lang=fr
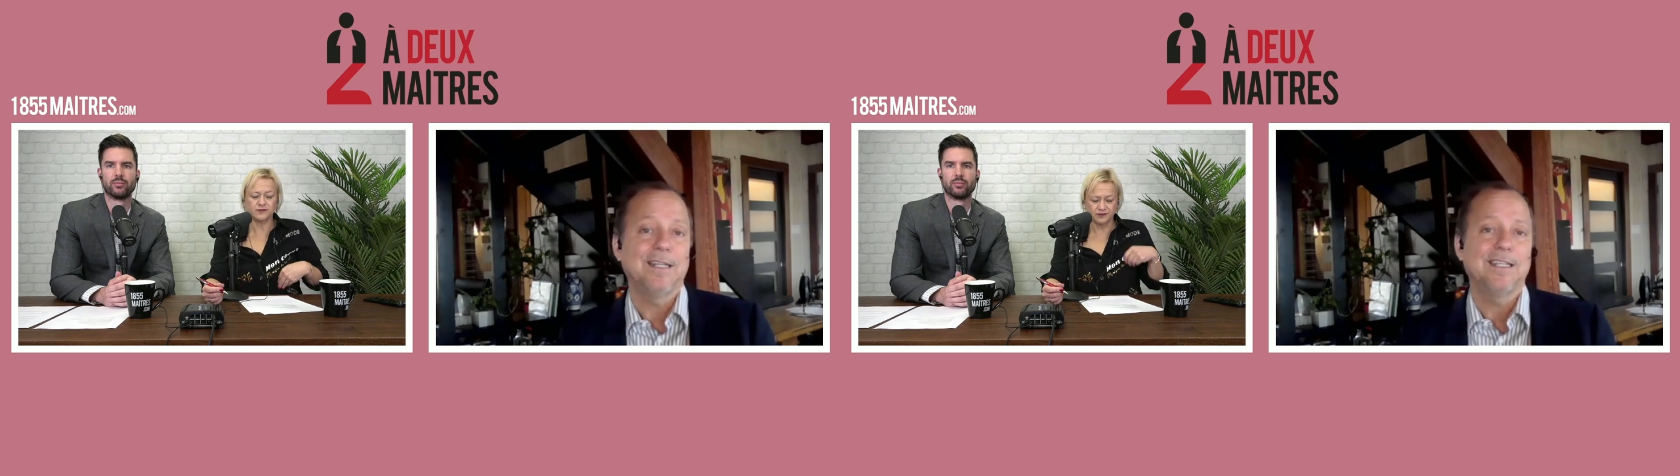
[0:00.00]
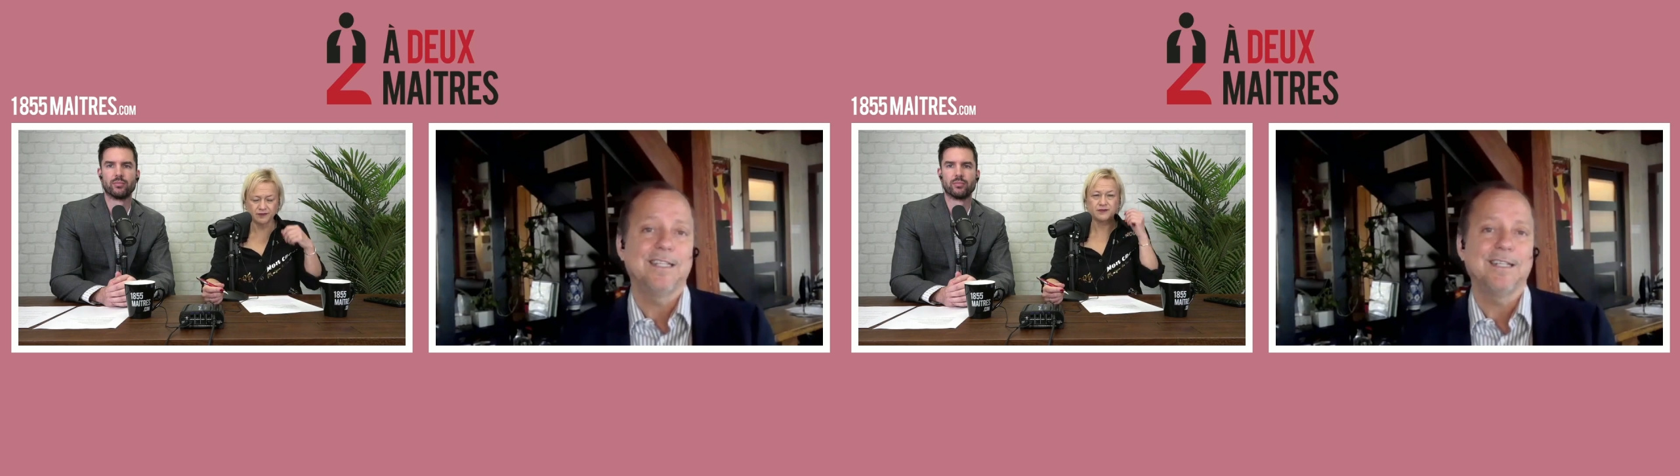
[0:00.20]

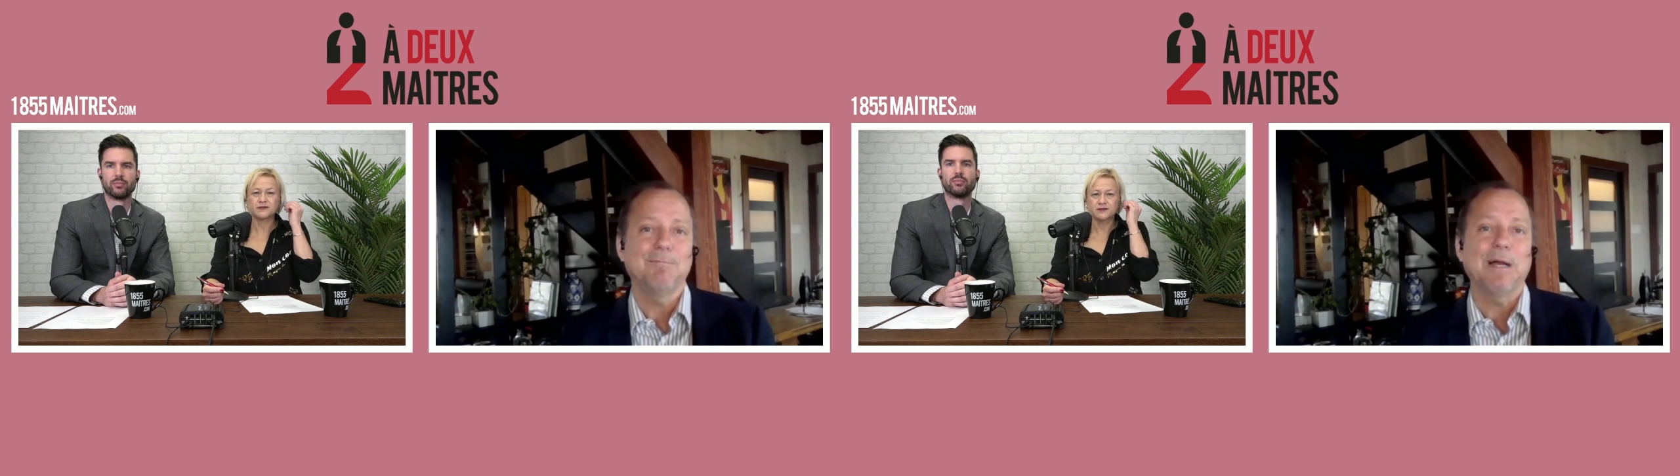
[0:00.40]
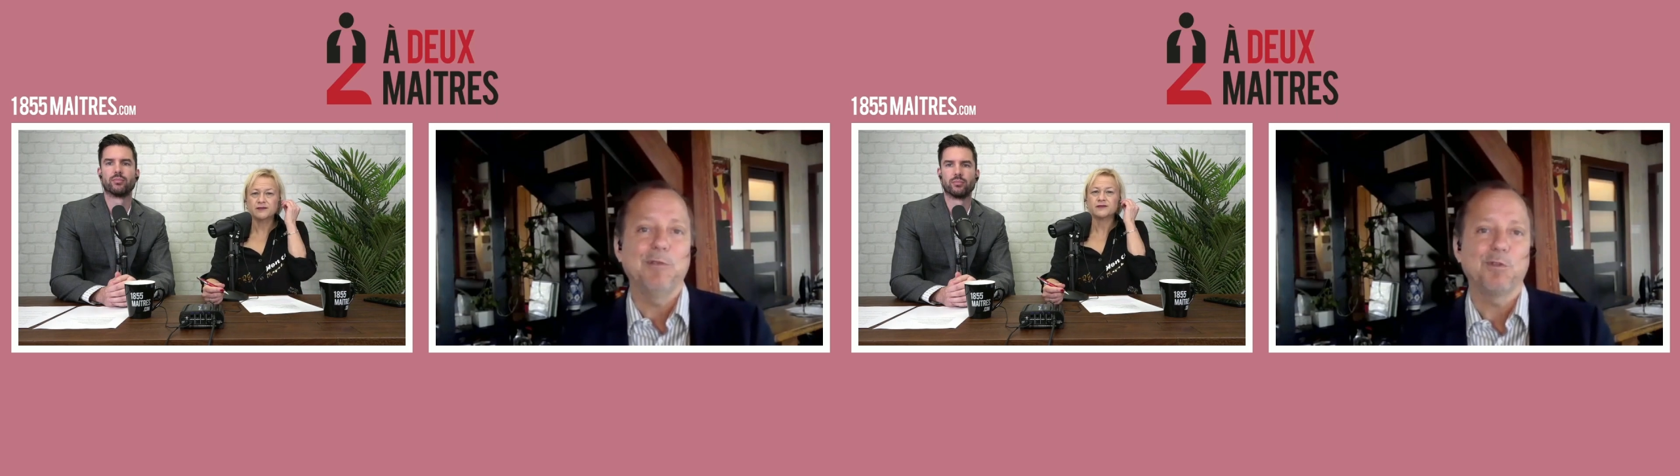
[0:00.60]

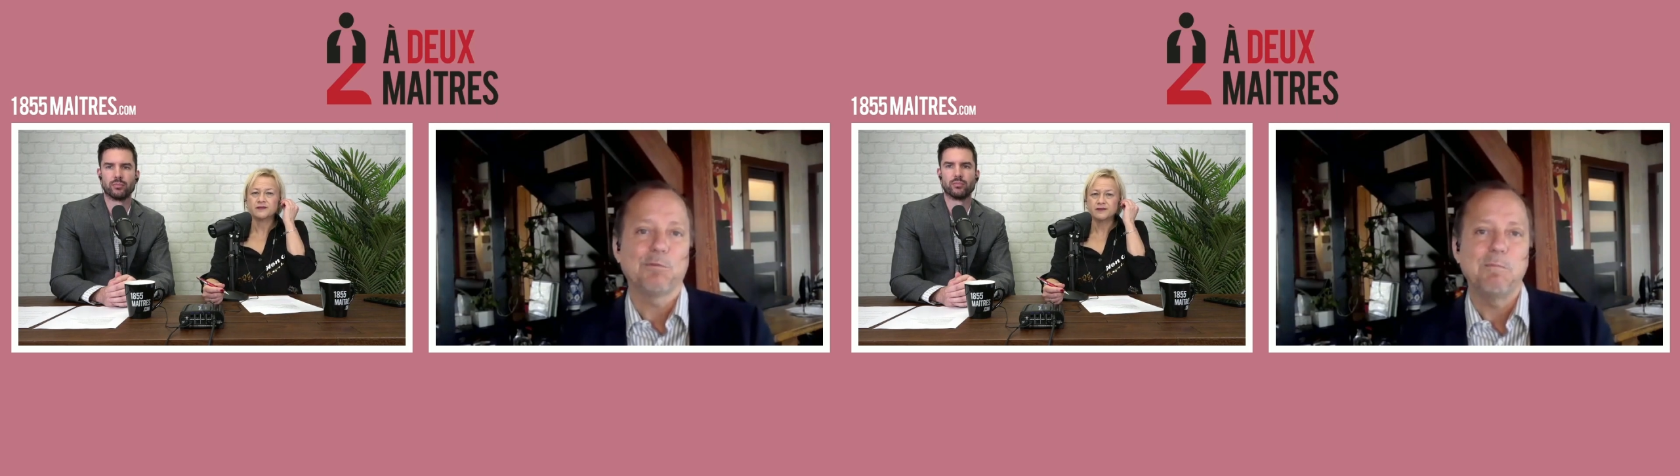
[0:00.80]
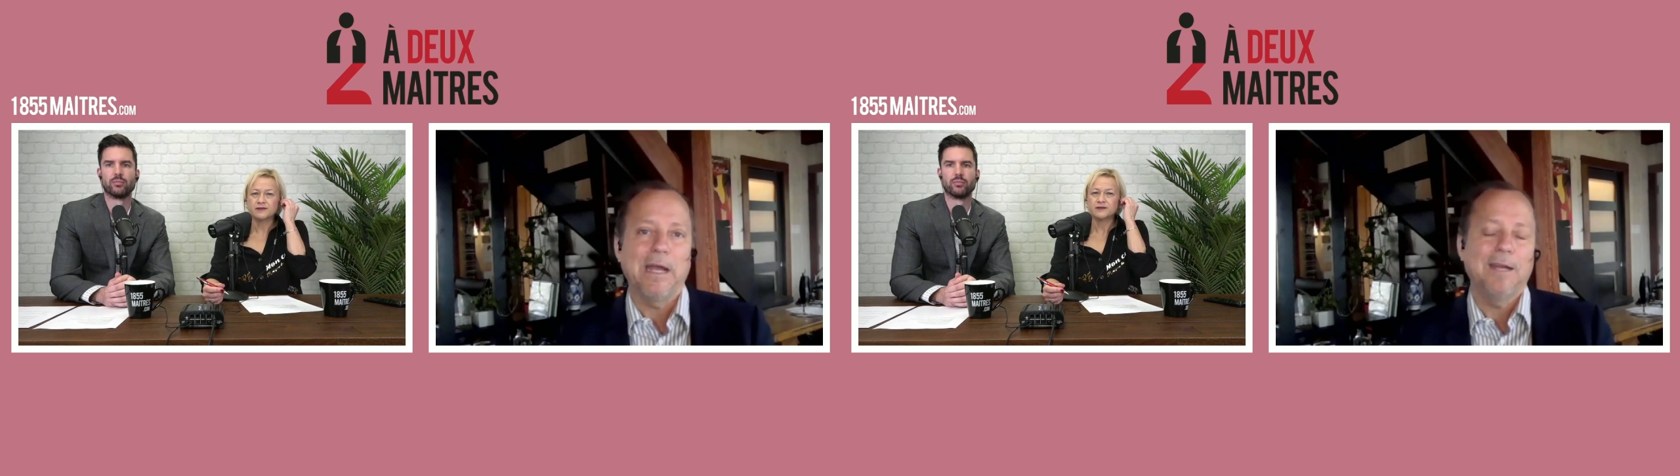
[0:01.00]
les maillots
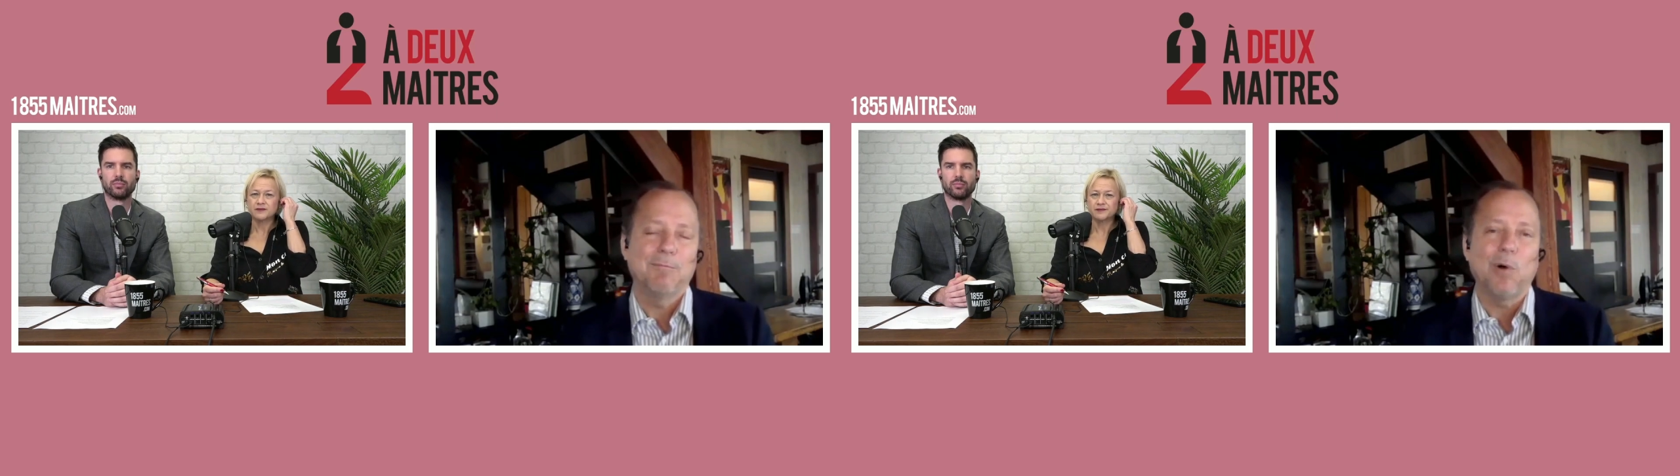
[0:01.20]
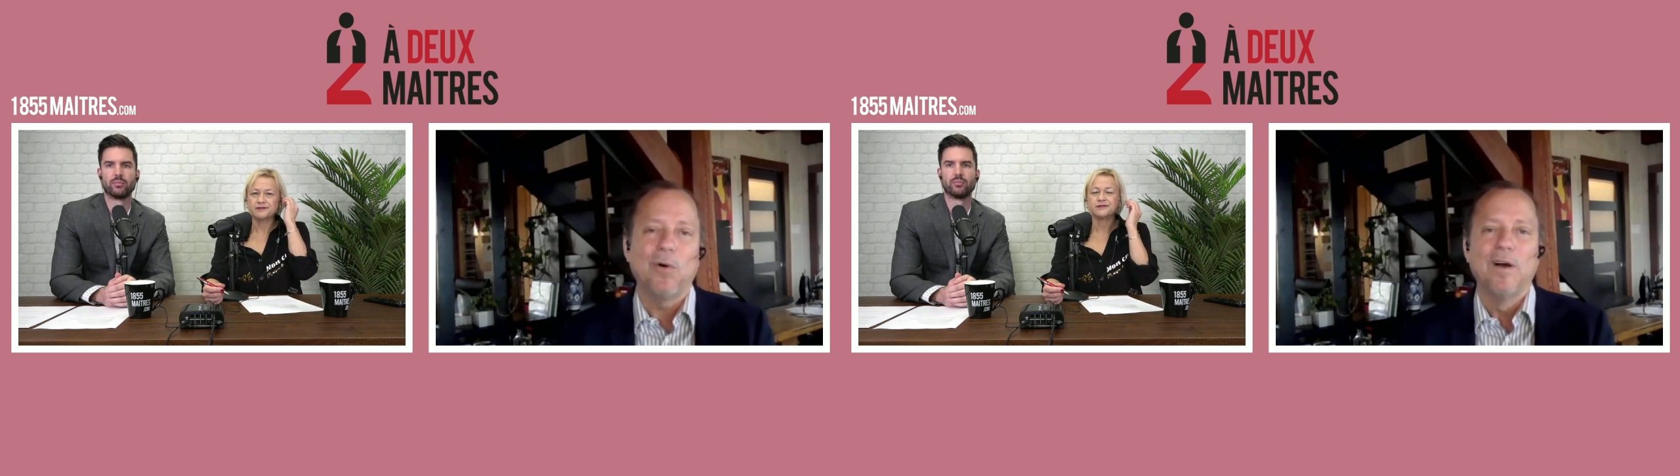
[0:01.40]
de
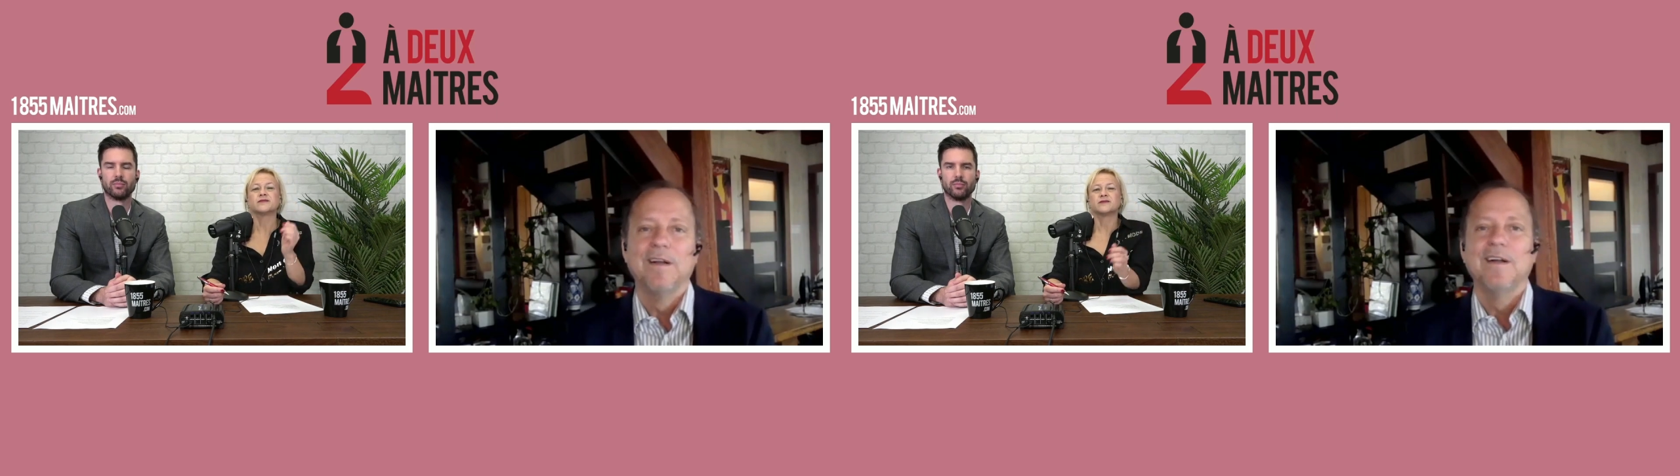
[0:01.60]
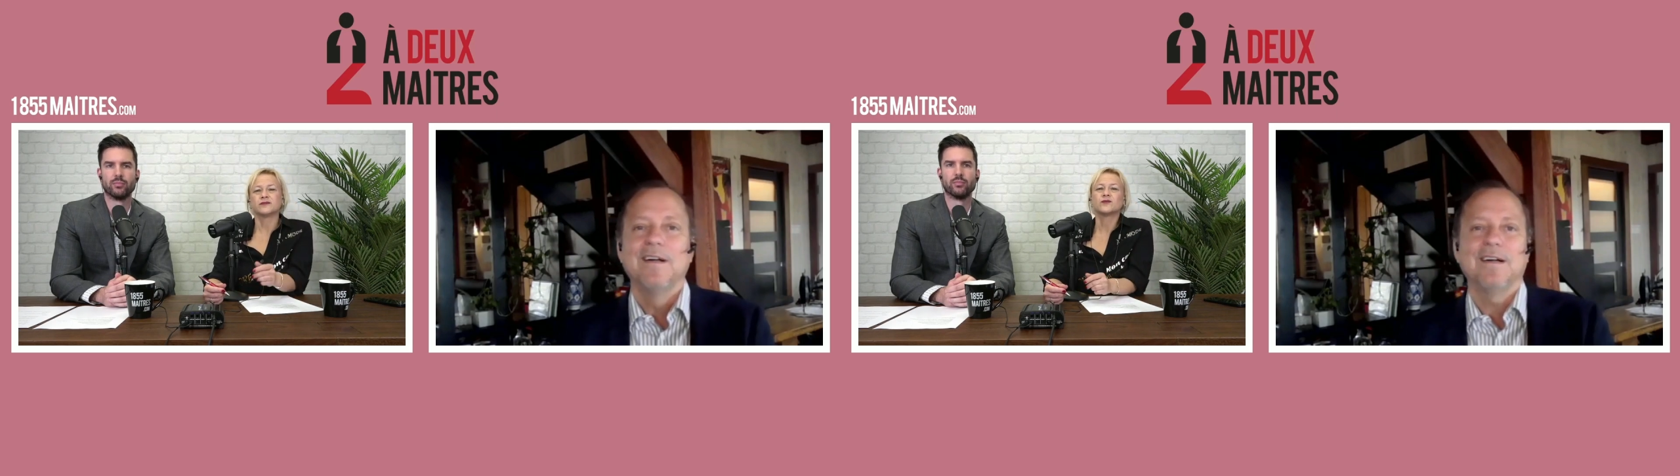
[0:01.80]
bain, bon. Mmh
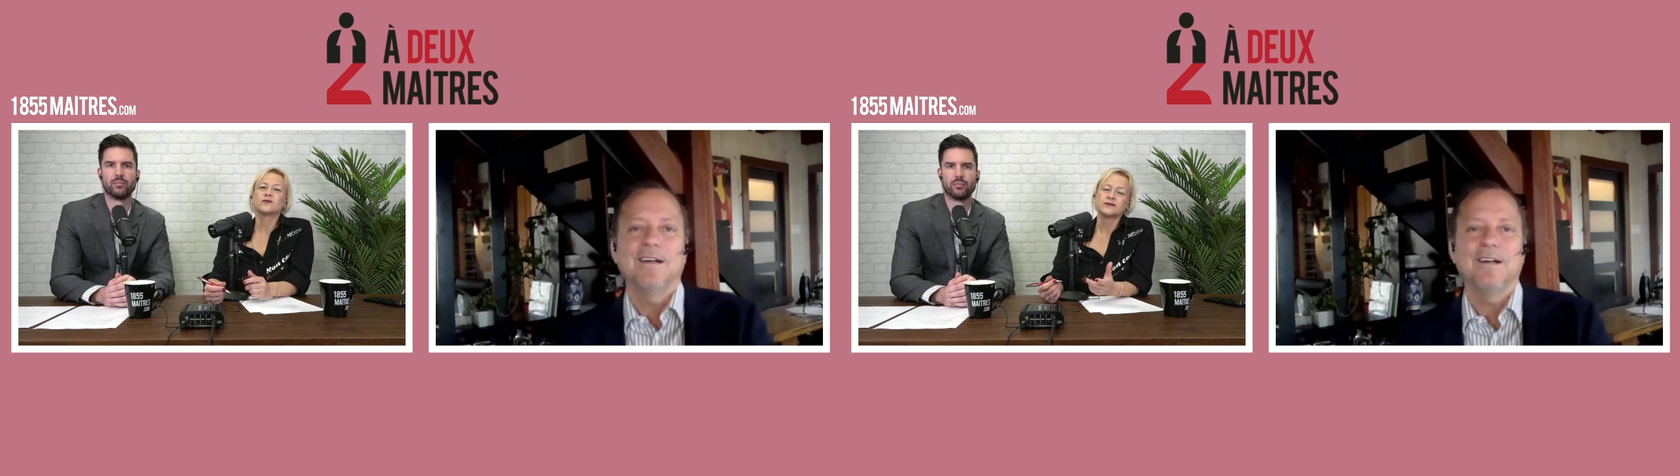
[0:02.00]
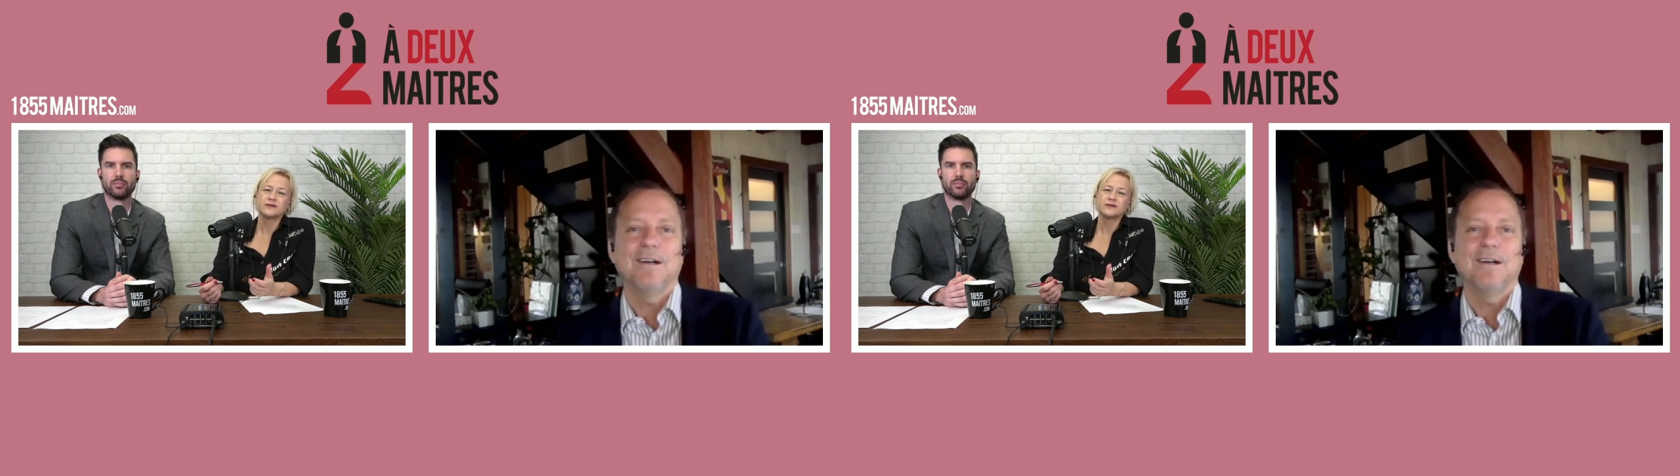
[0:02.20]
euh,